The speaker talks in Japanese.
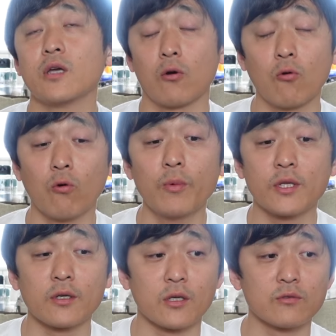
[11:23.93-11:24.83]
いや、褒め
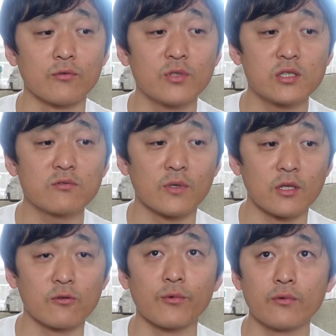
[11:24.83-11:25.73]
てあげたらそれ嬉しくは
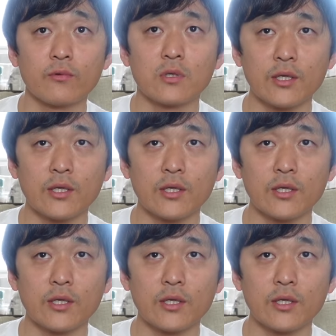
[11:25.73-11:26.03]
なると思うよ。